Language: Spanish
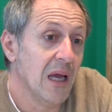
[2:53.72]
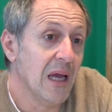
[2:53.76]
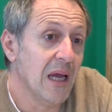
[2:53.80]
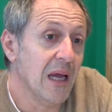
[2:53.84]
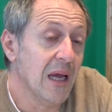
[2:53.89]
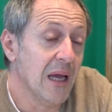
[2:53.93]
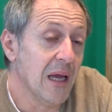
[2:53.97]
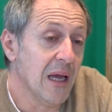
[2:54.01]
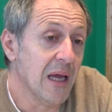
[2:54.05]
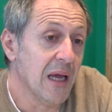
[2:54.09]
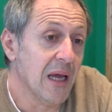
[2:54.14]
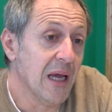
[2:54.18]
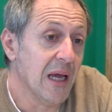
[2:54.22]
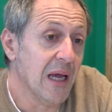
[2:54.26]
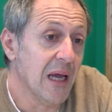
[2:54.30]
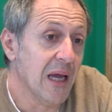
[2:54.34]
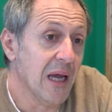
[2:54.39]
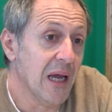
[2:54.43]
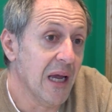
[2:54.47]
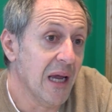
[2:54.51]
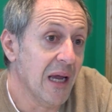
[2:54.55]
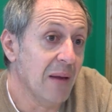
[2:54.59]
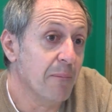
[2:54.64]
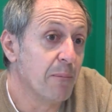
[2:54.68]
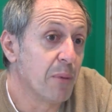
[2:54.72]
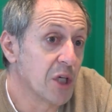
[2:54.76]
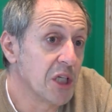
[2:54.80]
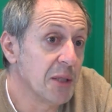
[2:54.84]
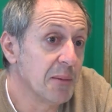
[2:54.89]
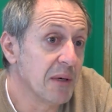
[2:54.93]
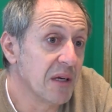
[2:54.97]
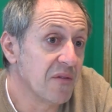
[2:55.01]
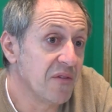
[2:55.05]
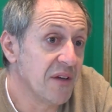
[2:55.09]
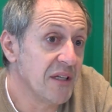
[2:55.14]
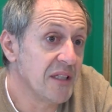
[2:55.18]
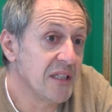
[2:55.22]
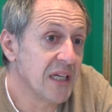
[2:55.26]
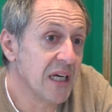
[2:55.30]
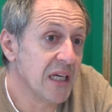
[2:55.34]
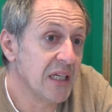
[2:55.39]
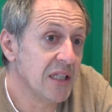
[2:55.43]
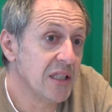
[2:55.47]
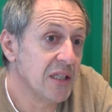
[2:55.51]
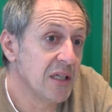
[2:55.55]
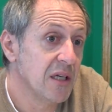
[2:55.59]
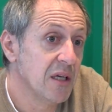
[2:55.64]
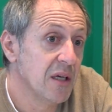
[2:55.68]
Eh, en próximas
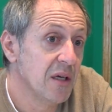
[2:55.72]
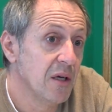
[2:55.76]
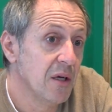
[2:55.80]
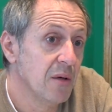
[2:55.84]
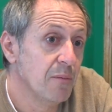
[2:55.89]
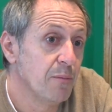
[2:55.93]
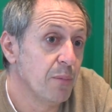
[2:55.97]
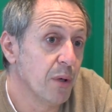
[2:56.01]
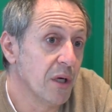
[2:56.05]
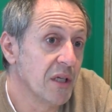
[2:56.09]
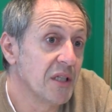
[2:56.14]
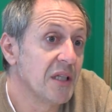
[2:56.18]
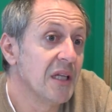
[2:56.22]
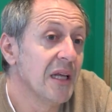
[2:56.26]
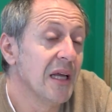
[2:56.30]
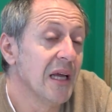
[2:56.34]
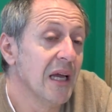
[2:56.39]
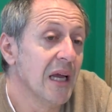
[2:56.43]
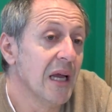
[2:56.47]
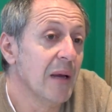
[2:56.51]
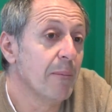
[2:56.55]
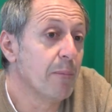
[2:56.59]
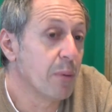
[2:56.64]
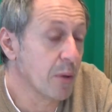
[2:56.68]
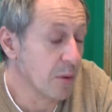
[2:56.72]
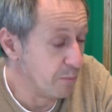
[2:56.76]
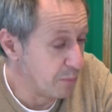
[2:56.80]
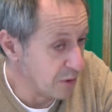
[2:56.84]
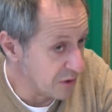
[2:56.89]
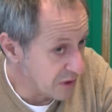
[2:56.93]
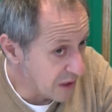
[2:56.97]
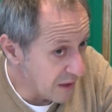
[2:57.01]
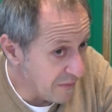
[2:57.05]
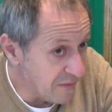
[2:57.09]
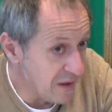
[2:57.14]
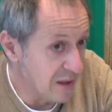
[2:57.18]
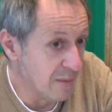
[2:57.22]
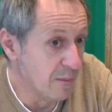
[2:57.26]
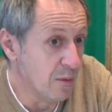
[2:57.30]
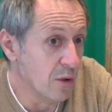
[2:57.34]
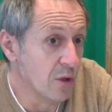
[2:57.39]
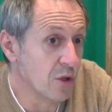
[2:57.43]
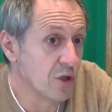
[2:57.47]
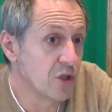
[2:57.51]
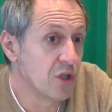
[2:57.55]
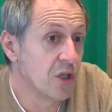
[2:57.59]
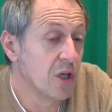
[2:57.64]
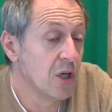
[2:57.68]
fechas, pues eh,
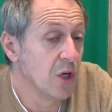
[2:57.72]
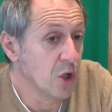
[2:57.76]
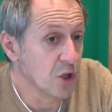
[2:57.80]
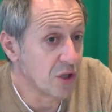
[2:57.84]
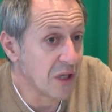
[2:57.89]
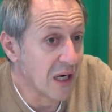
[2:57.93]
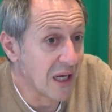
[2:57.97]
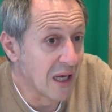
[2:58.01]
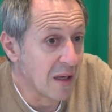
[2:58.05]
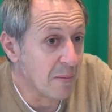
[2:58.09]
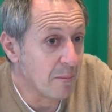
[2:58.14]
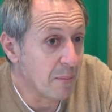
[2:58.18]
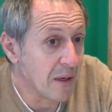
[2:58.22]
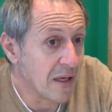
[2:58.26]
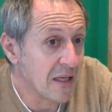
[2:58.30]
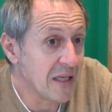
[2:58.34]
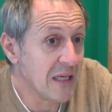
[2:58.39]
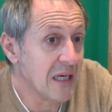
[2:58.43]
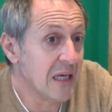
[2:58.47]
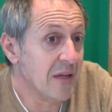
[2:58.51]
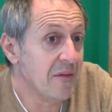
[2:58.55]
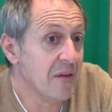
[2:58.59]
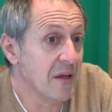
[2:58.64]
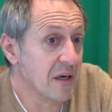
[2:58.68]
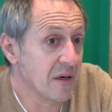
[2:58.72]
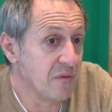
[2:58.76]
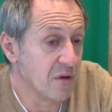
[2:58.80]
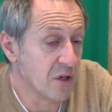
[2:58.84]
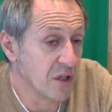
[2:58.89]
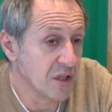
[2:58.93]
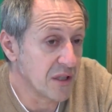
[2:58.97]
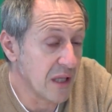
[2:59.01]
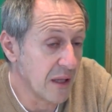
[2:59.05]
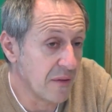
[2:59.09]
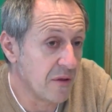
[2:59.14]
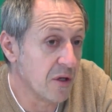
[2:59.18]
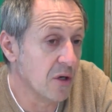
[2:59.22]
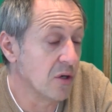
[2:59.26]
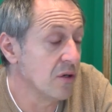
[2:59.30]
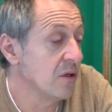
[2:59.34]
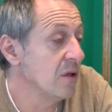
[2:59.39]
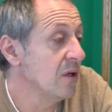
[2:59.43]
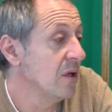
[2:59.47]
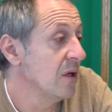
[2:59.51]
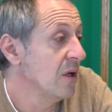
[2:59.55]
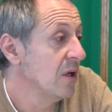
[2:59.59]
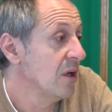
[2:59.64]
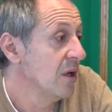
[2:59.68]
tendremos otra campaña de
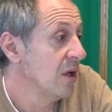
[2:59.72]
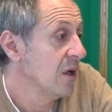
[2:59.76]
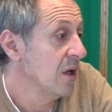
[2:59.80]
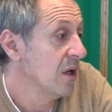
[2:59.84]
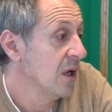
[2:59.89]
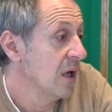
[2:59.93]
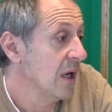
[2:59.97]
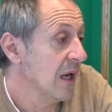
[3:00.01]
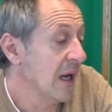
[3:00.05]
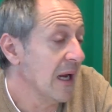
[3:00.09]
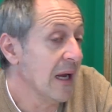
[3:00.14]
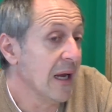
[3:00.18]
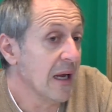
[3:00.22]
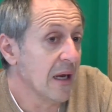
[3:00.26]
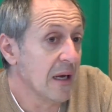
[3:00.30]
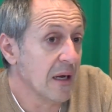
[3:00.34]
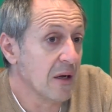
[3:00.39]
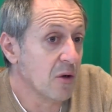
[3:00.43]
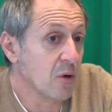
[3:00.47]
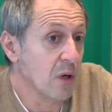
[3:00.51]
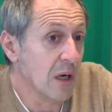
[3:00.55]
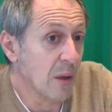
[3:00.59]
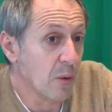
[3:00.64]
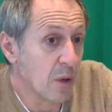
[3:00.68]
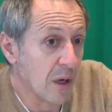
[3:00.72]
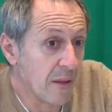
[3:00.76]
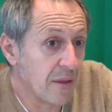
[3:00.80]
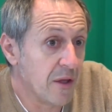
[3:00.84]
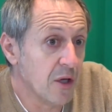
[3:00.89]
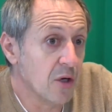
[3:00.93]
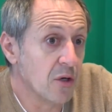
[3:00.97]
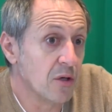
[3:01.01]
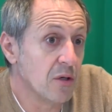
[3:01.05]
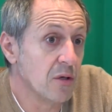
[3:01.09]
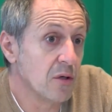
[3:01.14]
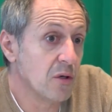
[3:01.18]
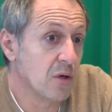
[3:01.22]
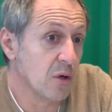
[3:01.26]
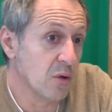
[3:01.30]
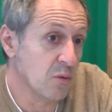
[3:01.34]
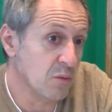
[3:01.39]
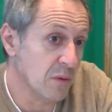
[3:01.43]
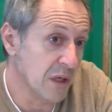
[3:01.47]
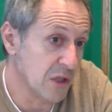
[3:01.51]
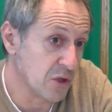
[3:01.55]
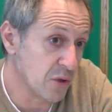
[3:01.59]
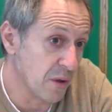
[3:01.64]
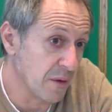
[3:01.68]
reforestación en colaboración con
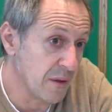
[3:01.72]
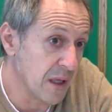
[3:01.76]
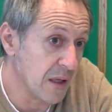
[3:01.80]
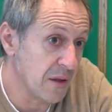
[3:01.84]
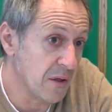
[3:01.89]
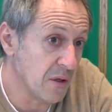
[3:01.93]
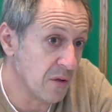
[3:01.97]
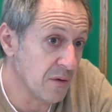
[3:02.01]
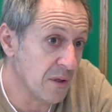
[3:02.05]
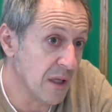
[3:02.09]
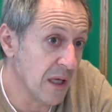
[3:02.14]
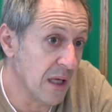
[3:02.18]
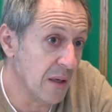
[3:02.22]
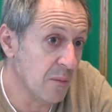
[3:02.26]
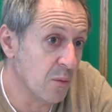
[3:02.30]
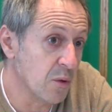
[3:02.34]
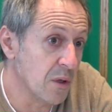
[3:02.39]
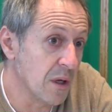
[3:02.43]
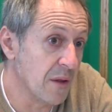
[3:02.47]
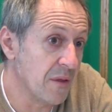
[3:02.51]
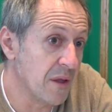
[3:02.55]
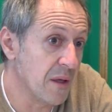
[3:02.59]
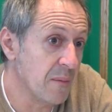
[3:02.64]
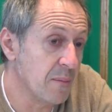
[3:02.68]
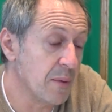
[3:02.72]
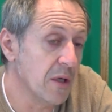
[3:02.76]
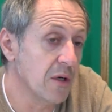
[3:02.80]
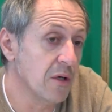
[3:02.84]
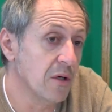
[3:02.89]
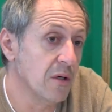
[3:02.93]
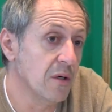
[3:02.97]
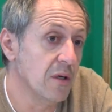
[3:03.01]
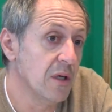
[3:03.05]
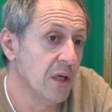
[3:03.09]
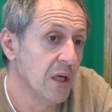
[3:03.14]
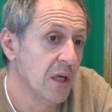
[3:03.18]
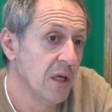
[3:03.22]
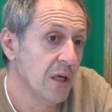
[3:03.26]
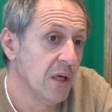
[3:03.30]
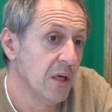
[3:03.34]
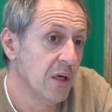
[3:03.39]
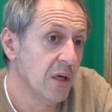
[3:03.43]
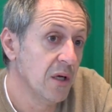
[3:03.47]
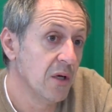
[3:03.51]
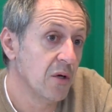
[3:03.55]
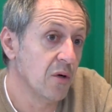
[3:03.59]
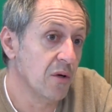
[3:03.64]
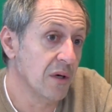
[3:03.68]
una asociación del municipio,
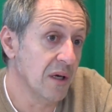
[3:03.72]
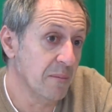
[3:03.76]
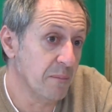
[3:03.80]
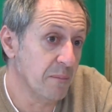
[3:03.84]
con